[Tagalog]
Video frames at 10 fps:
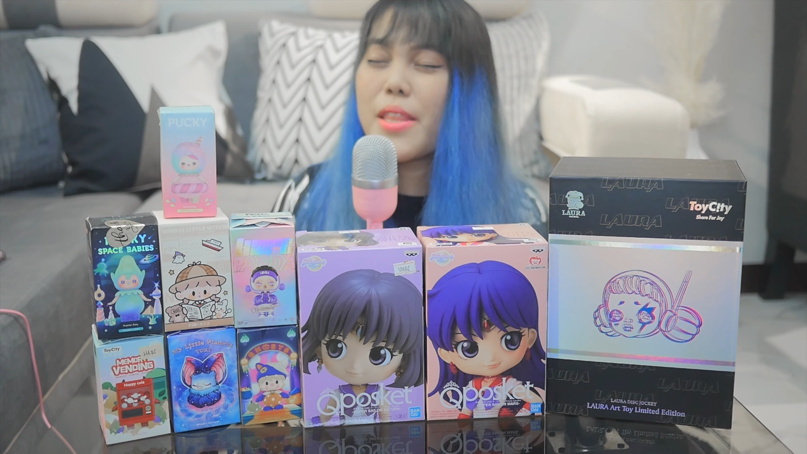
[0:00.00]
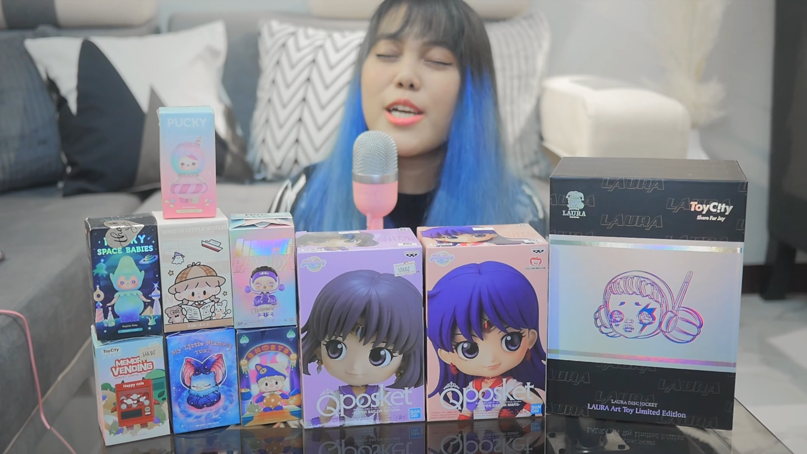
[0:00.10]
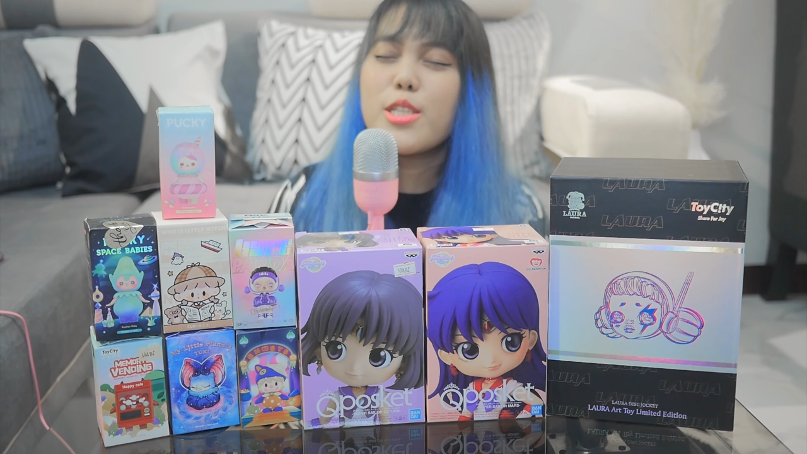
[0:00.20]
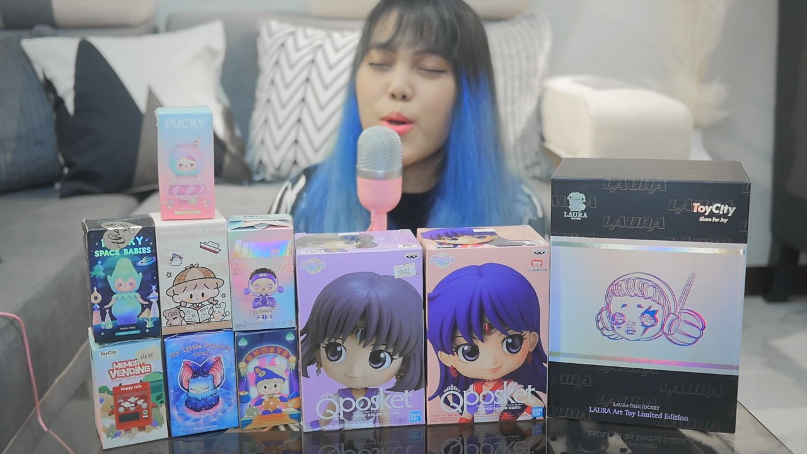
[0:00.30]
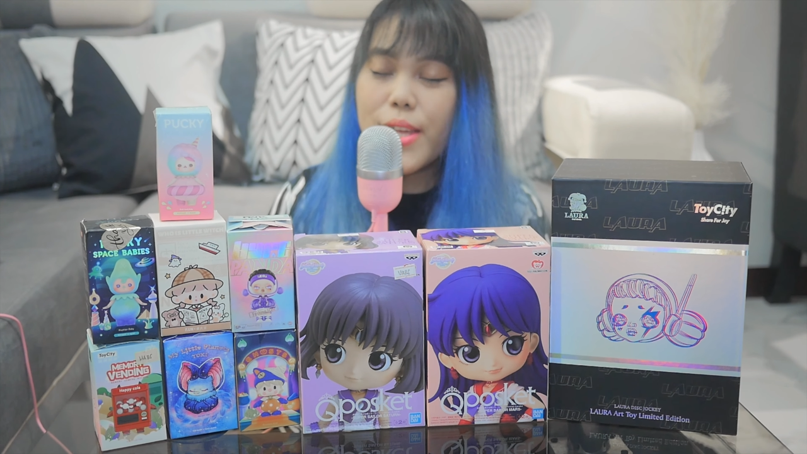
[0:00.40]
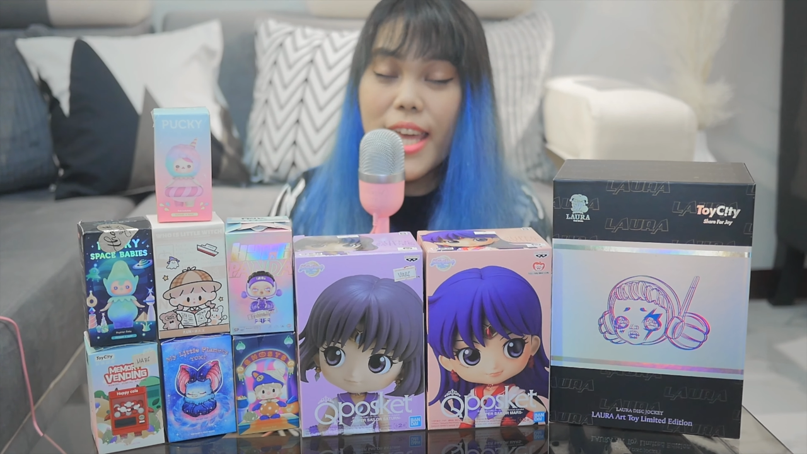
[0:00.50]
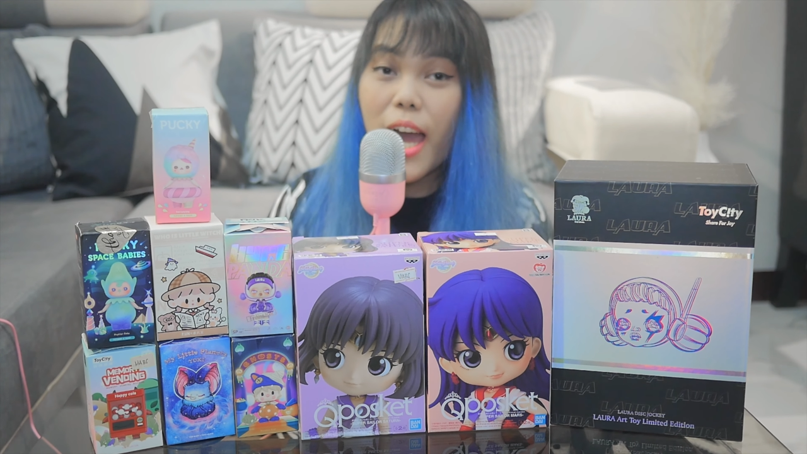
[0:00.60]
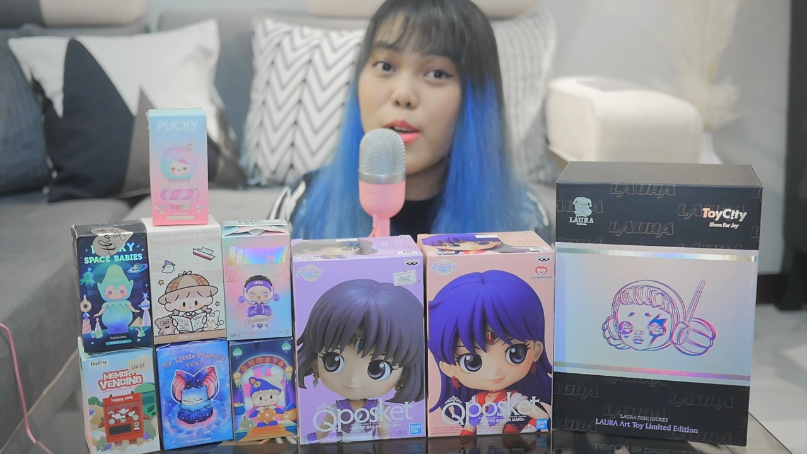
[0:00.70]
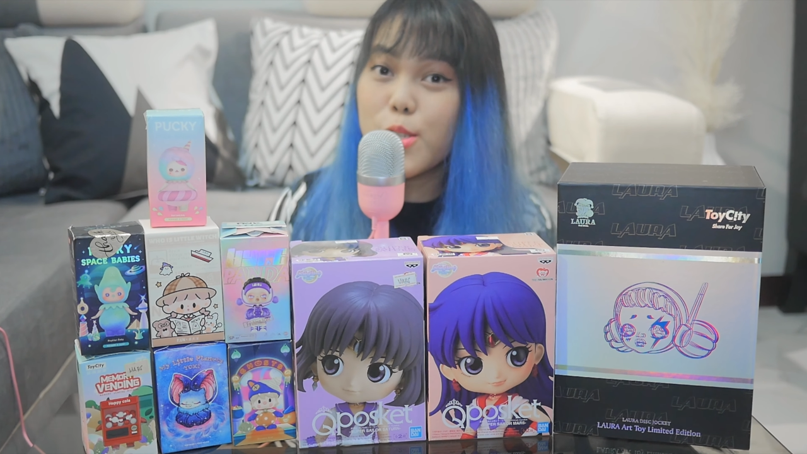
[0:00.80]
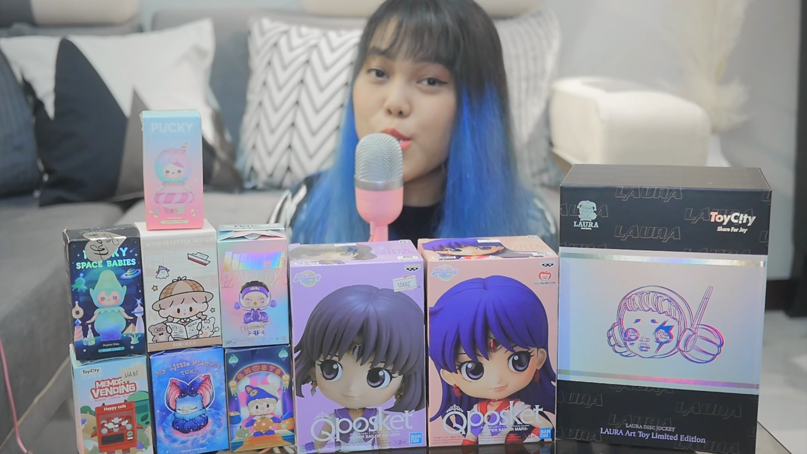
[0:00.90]
So hindi
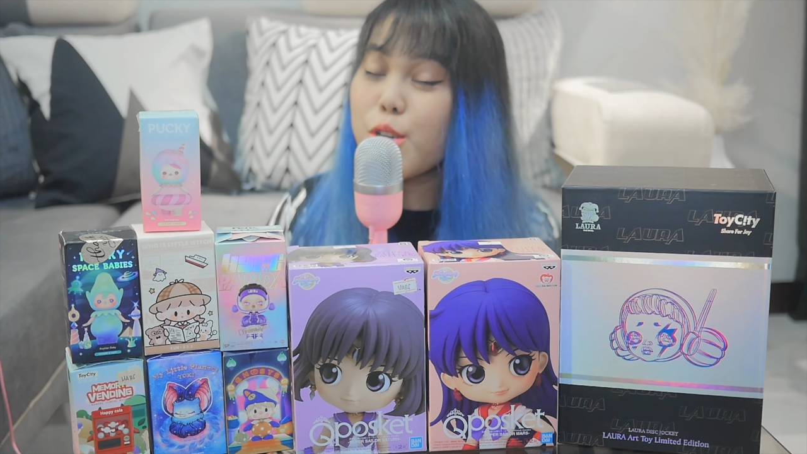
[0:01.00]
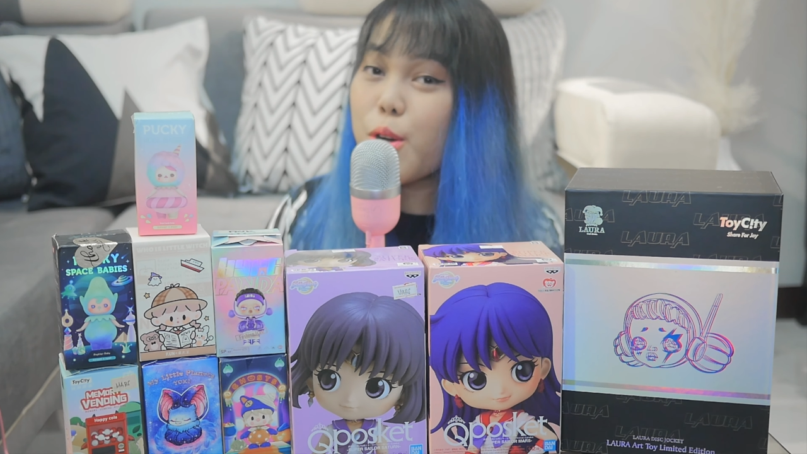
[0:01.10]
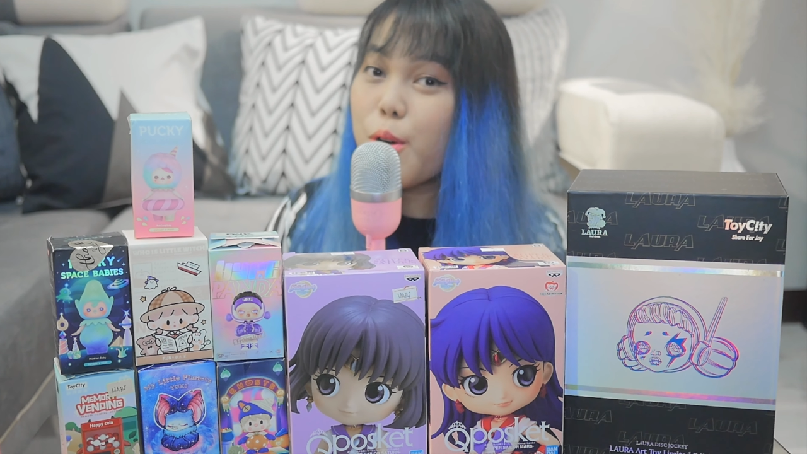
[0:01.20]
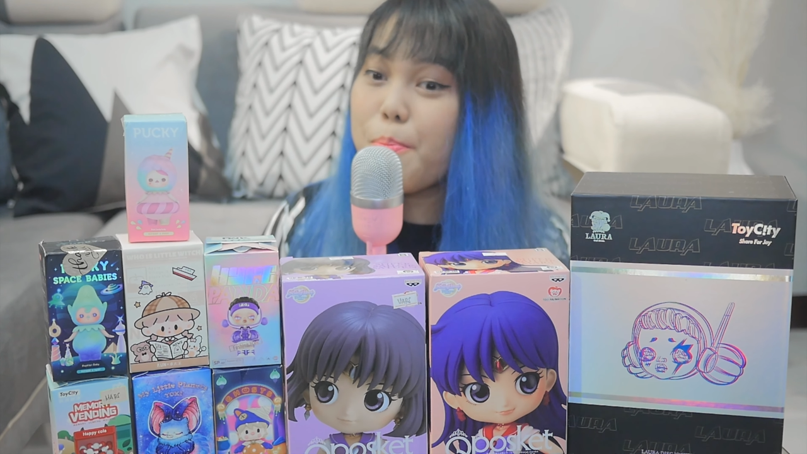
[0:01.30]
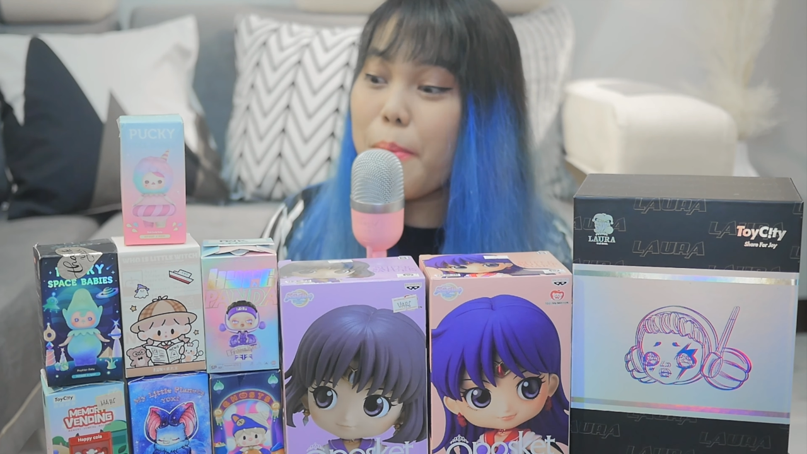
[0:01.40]
ako sure kung